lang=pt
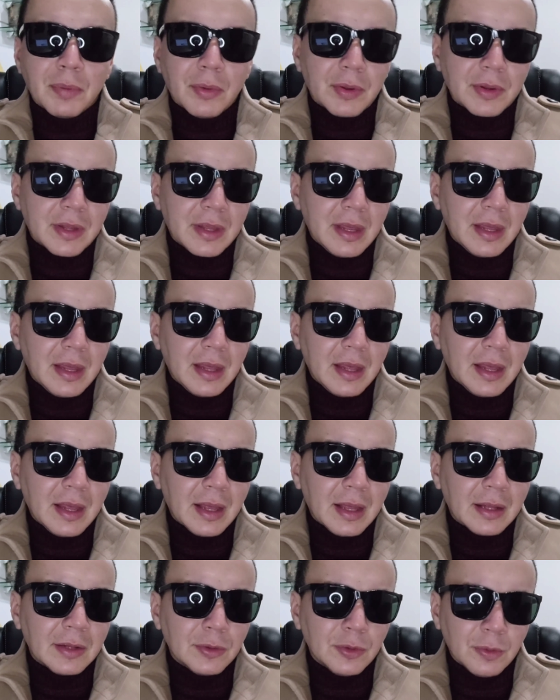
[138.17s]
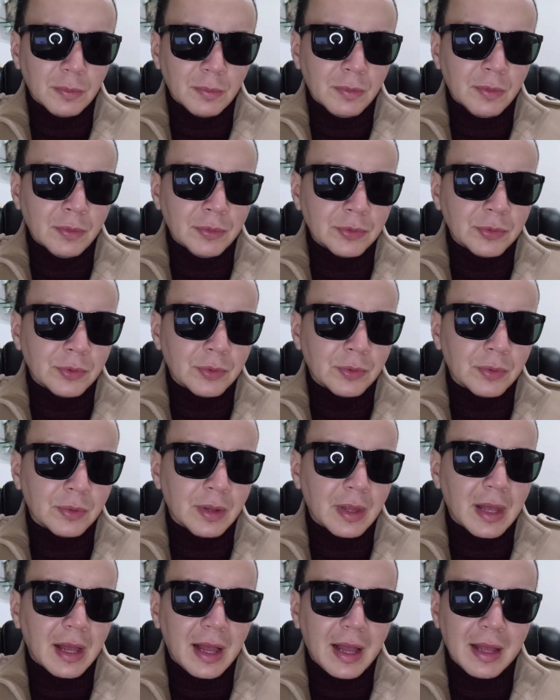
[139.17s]
Porque no
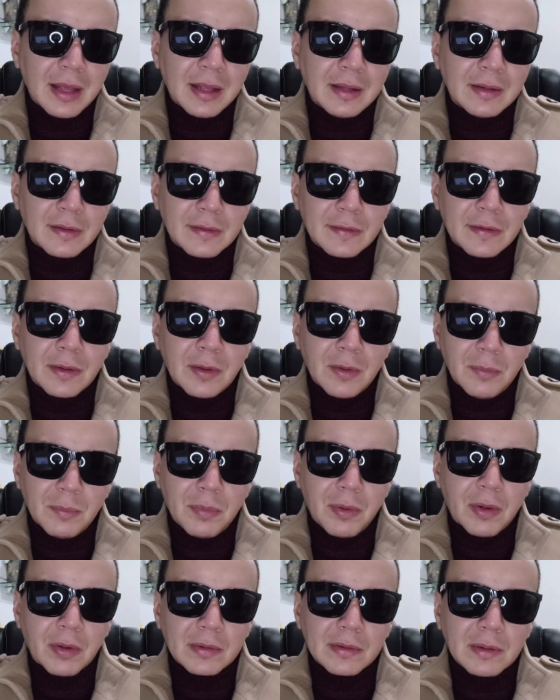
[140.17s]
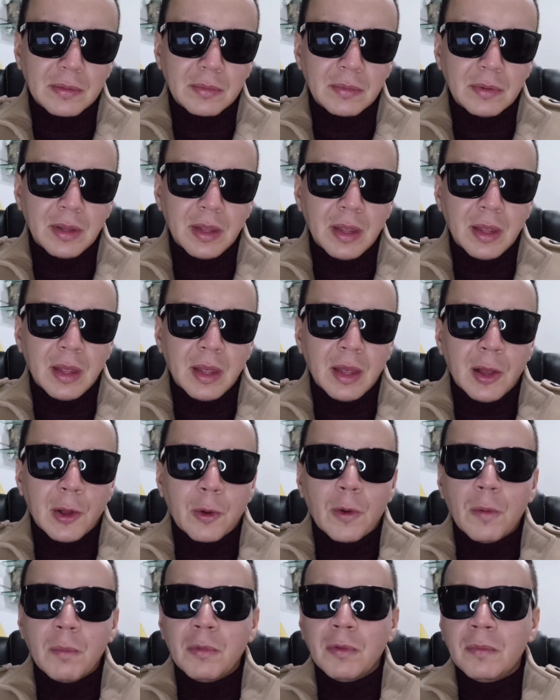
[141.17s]
mundo ainda se comportam
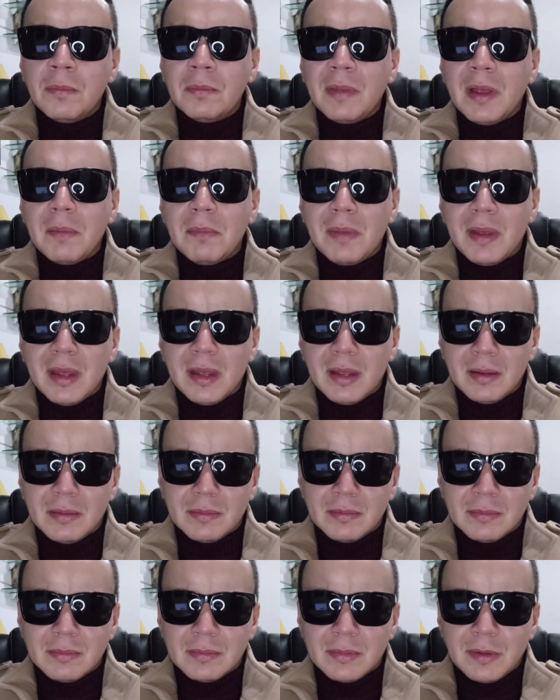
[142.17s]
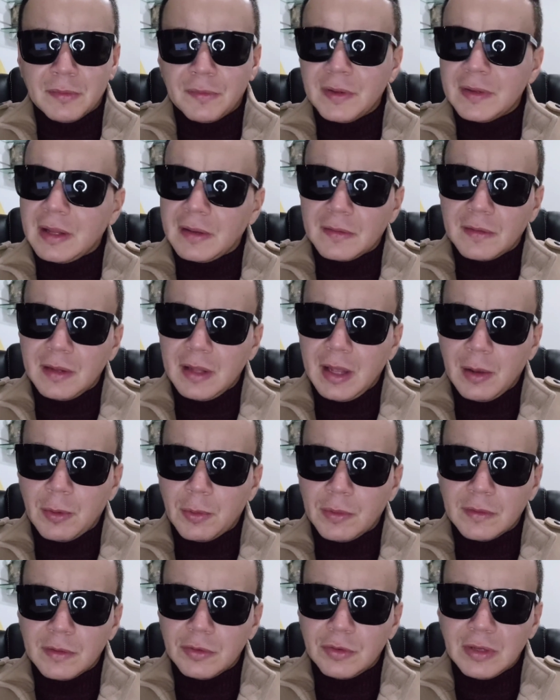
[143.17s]
como um bebê Fantasia é
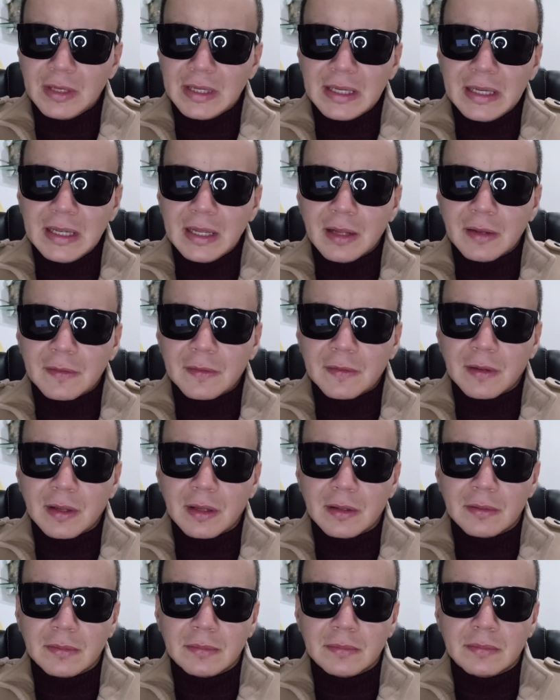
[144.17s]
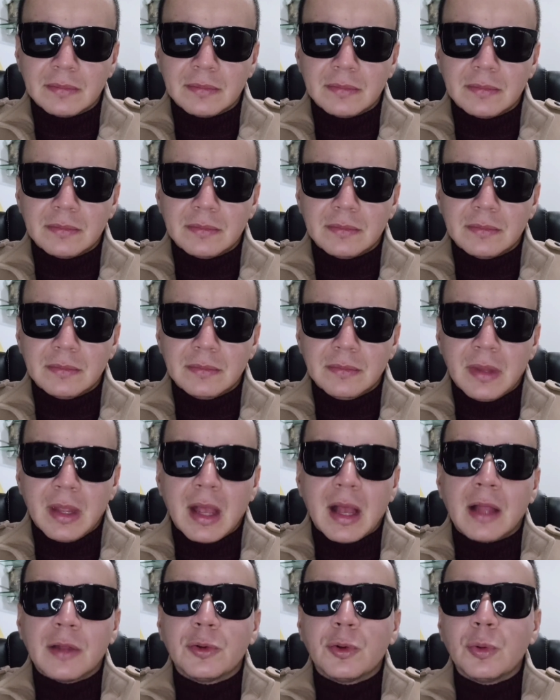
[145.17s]
coisa de criança.
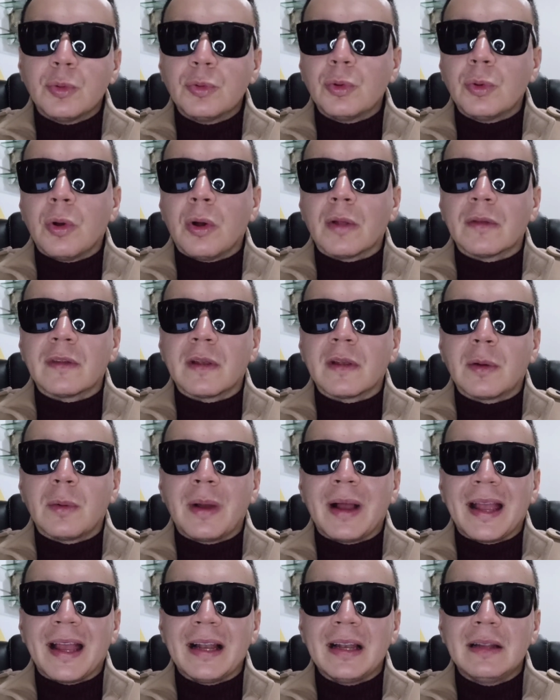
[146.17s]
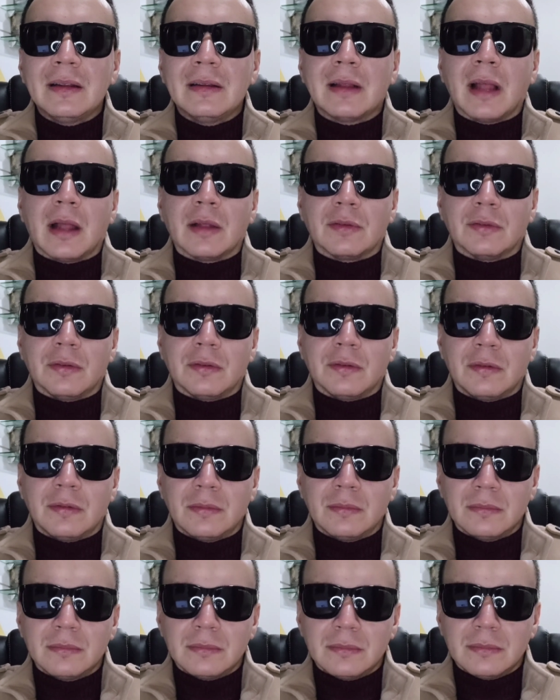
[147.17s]
Adulto goza com a
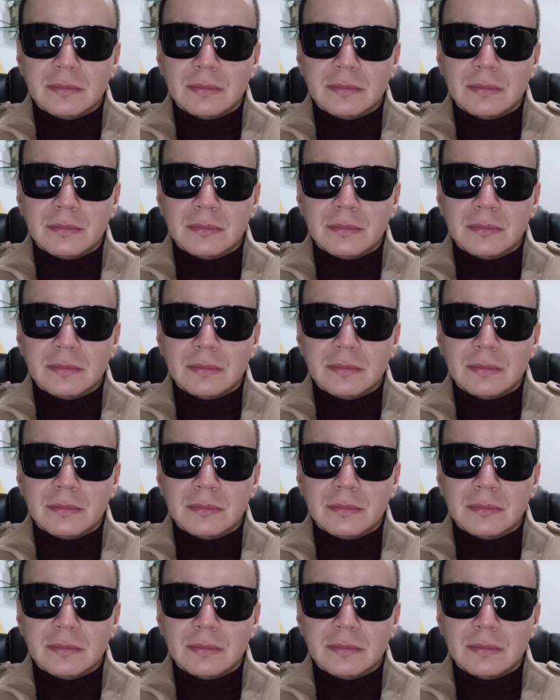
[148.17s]
realidade.